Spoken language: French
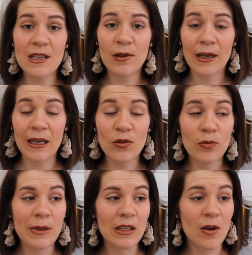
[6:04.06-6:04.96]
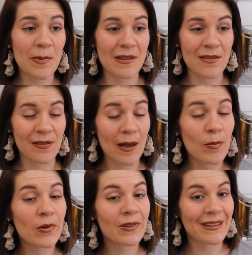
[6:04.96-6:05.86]
dit, le rayon make-up était
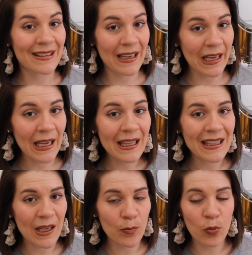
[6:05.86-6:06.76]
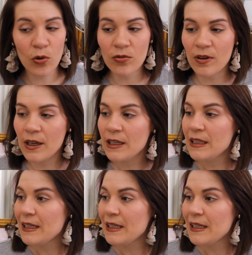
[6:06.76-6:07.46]
vraiment très très pauvre.